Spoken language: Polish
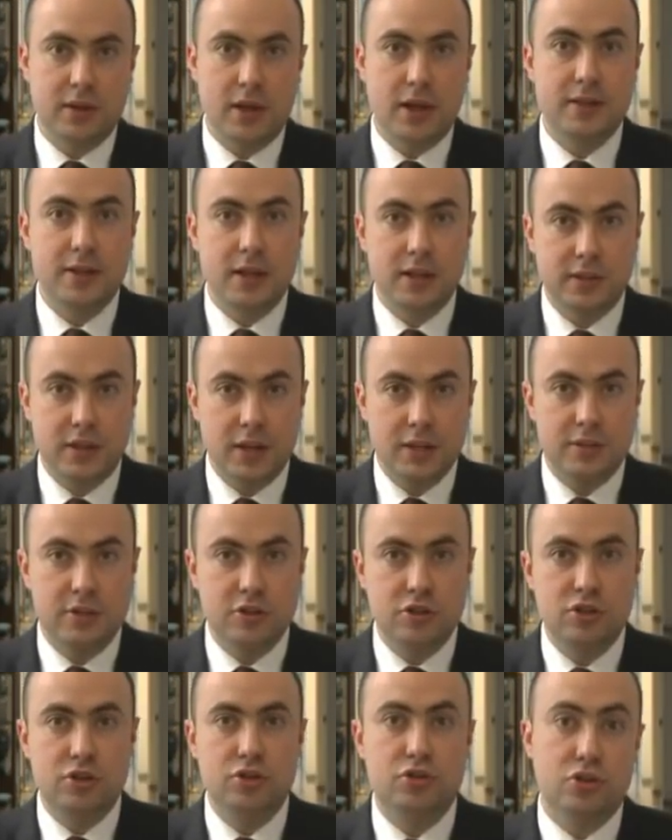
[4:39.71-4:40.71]

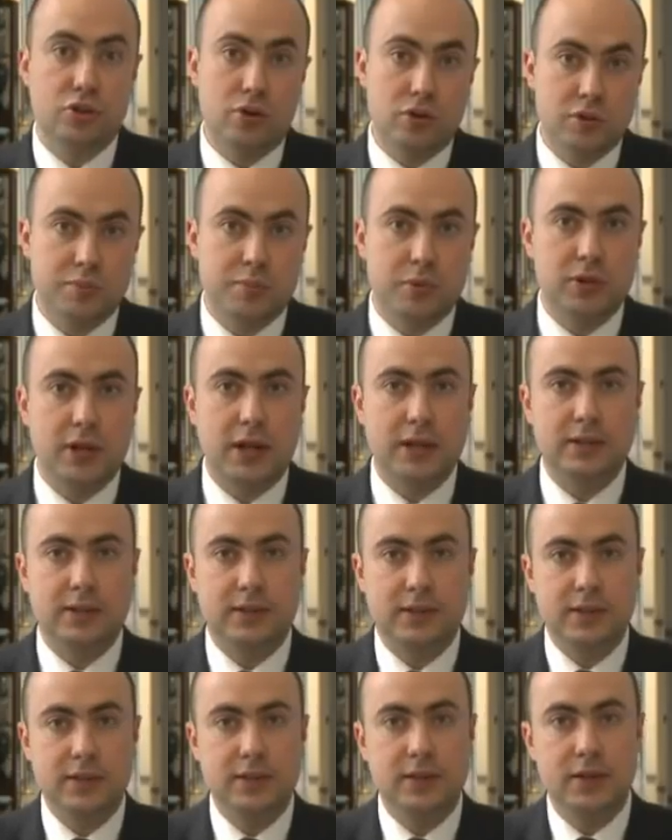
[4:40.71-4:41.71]
energetyki czy
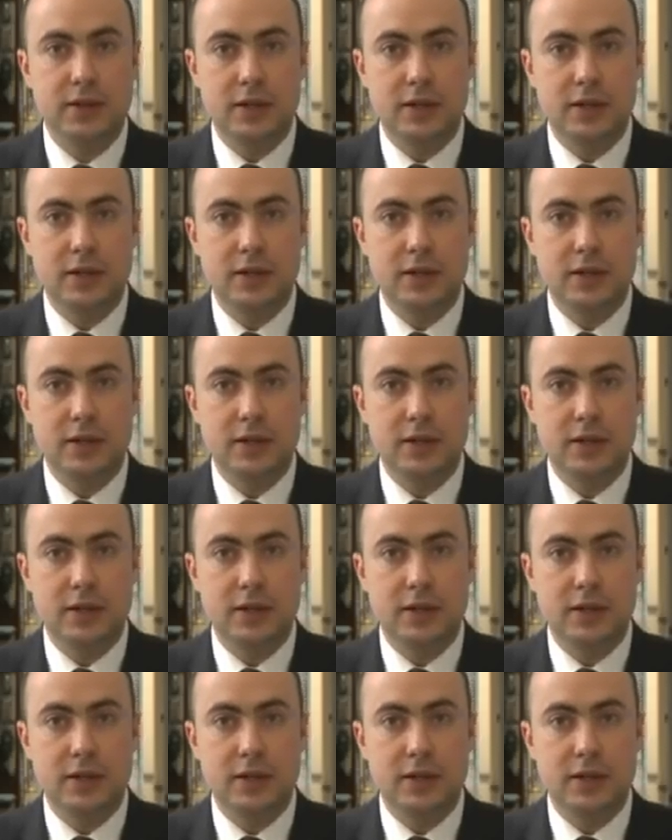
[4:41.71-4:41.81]
gospodarki,